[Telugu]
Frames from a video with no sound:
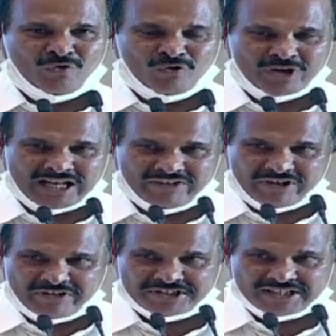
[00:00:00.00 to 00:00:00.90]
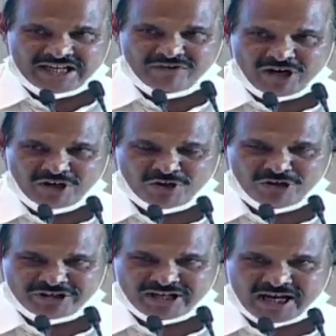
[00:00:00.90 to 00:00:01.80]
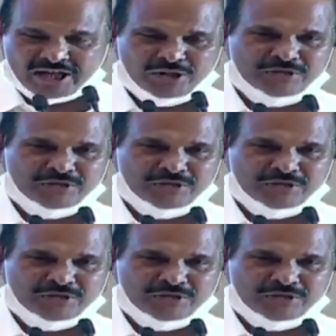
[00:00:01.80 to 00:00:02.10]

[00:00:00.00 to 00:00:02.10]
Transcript: ఉన్న వ్యవస్థల్ని వాడుకోవటం కాదు